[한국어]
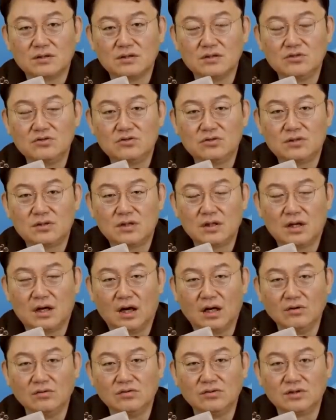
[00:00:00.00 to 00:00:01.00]
이
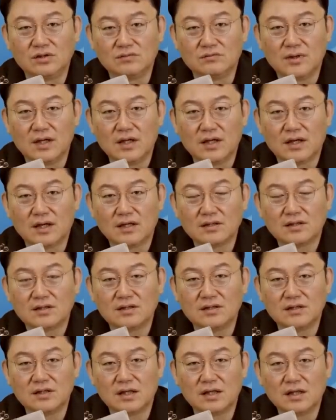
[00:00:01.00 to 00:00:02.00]
아유 정말 내가
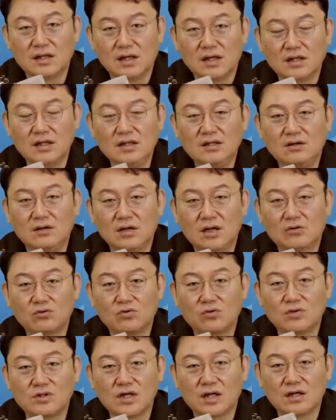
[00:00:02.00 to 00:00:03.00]
진짜 이걸
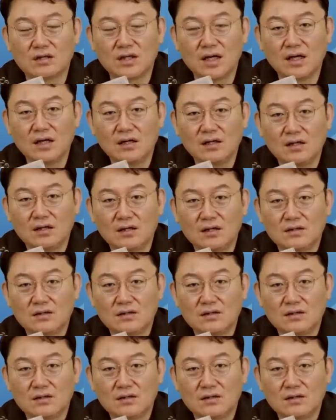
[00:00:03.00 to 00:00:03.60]
갖고 독재라 그래?